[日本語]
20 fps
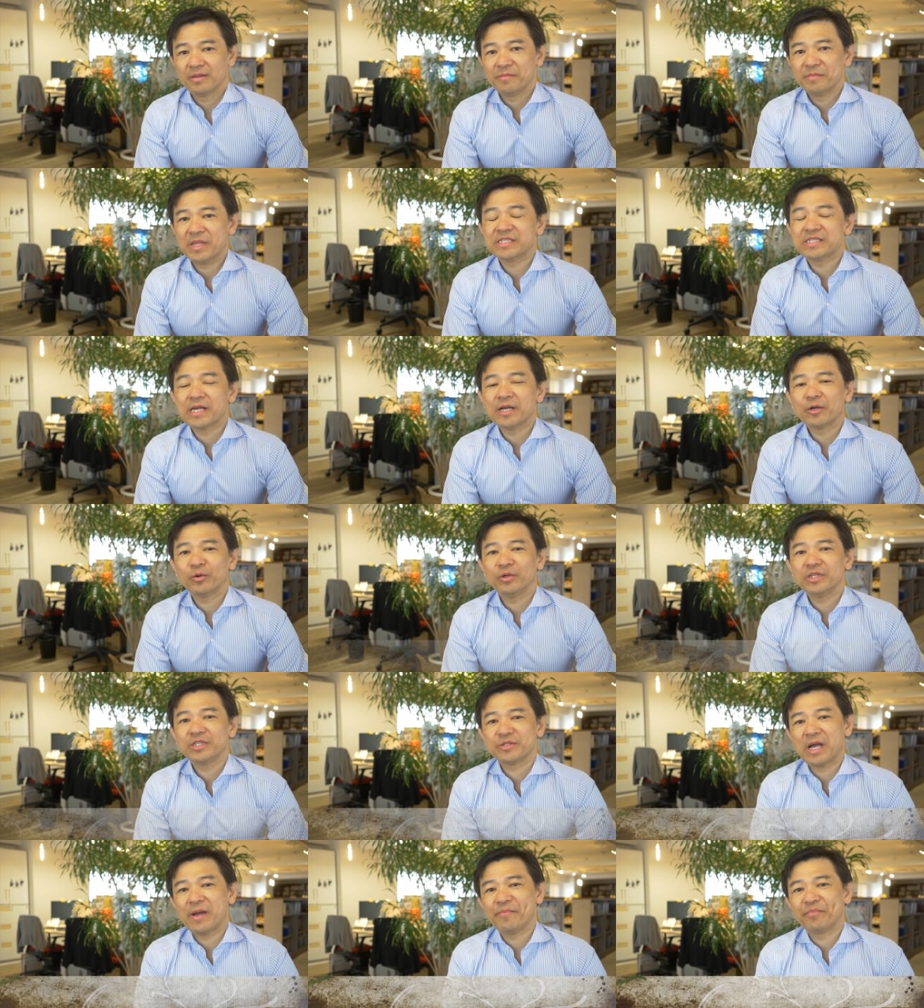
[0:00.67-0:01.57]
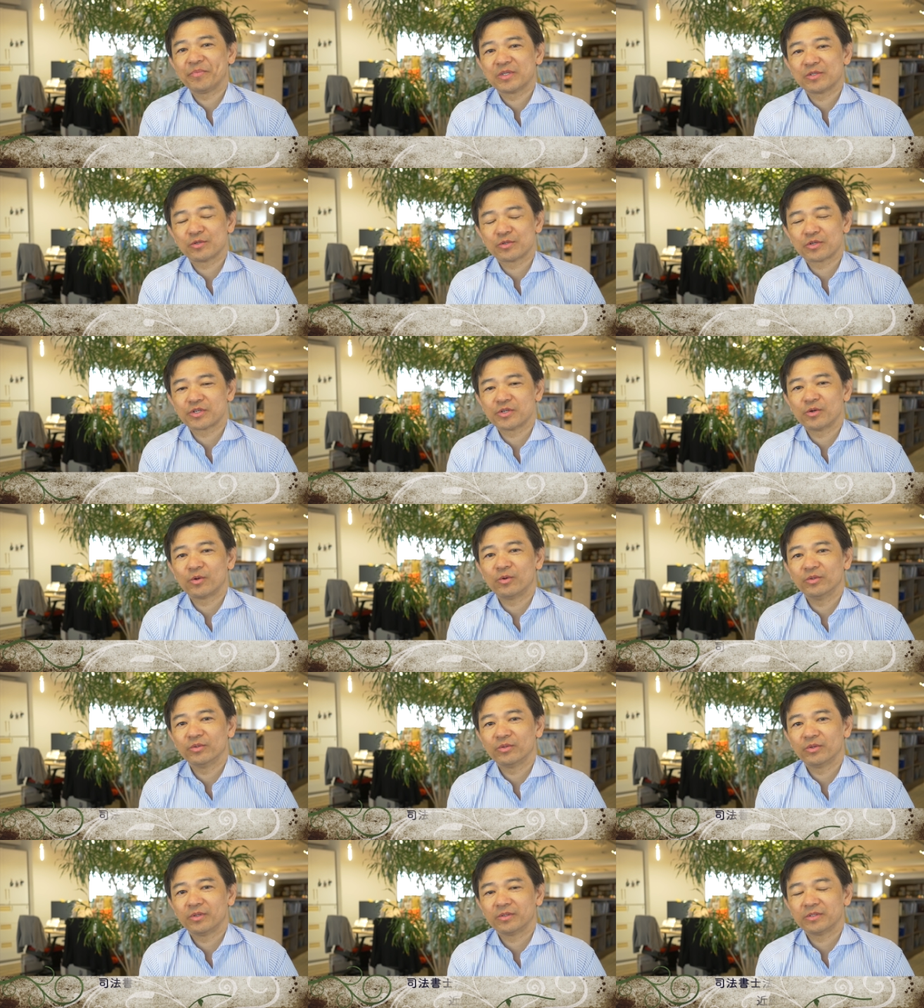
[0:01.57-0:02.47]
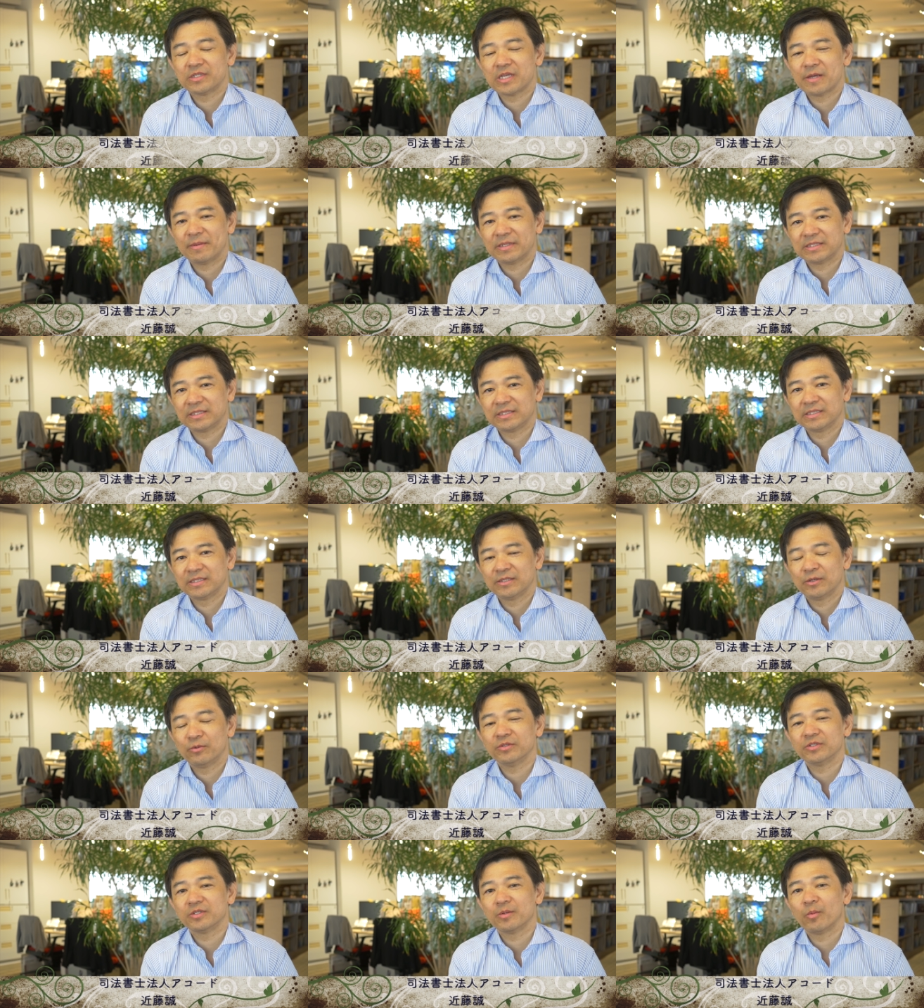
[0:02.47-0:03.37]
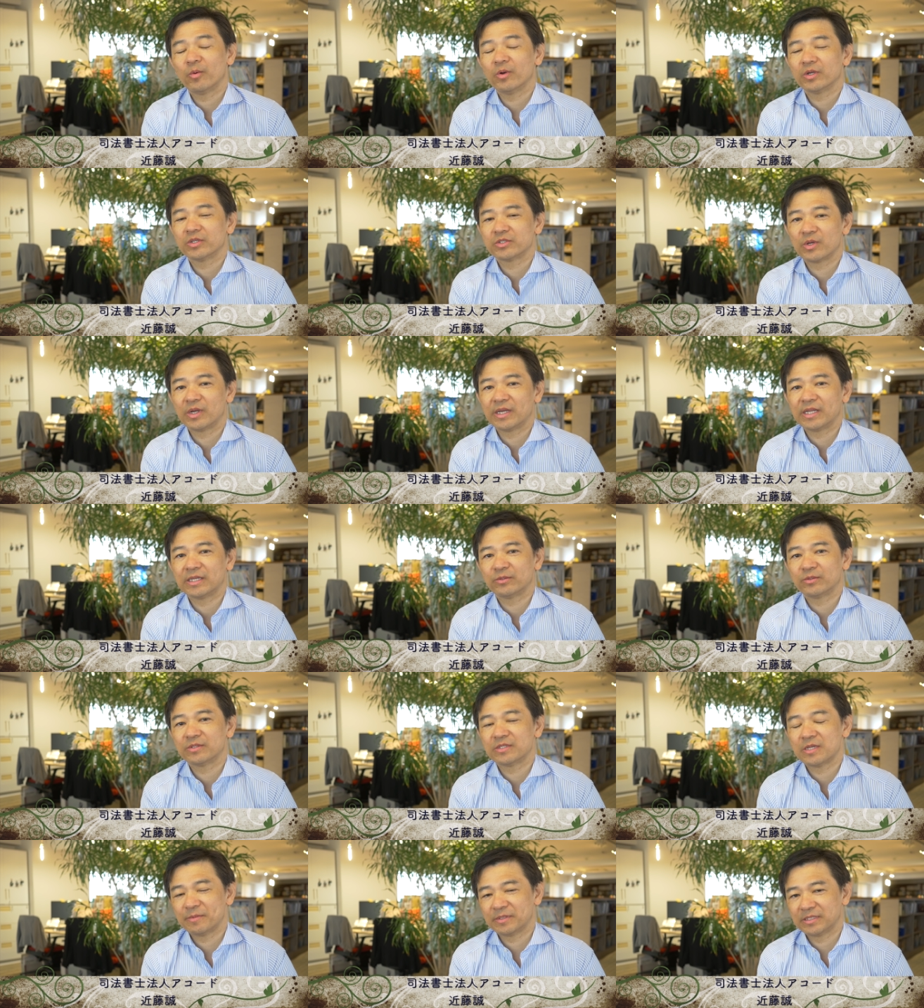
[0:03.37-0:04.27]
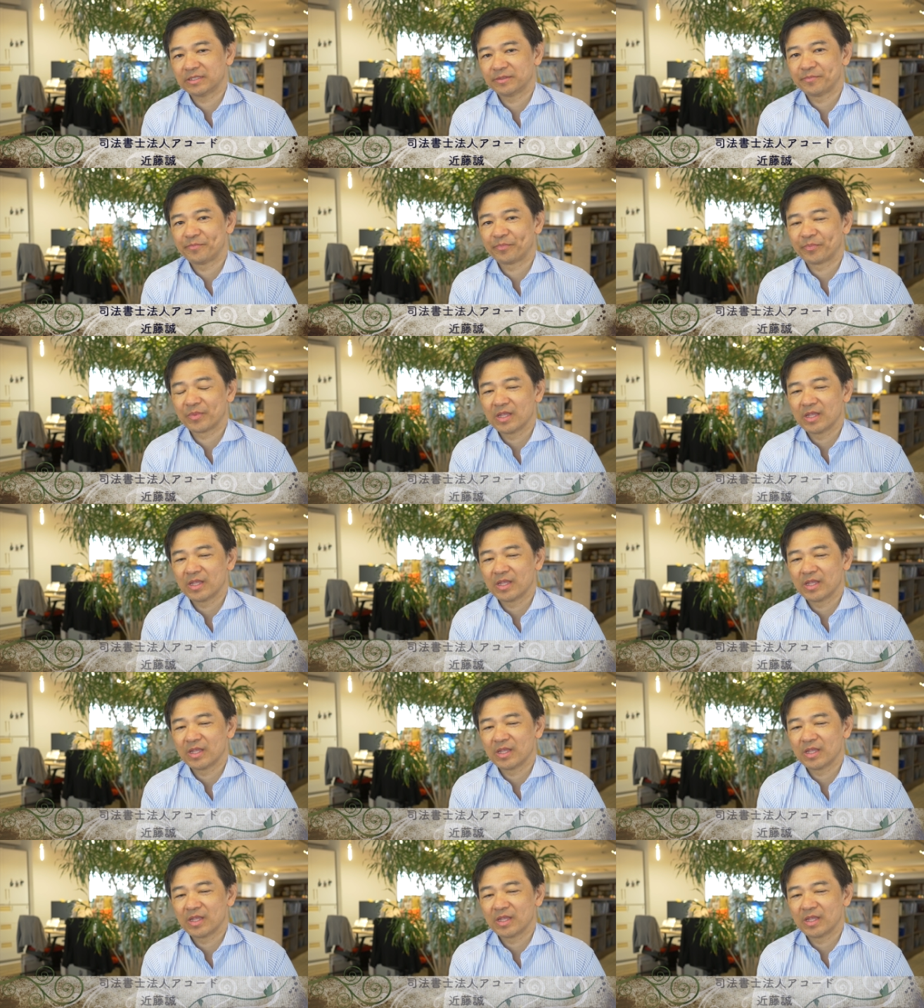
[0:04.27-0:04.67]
皆さんこんにちは中書市の近藤でございます本日もご視聴ありがとうございます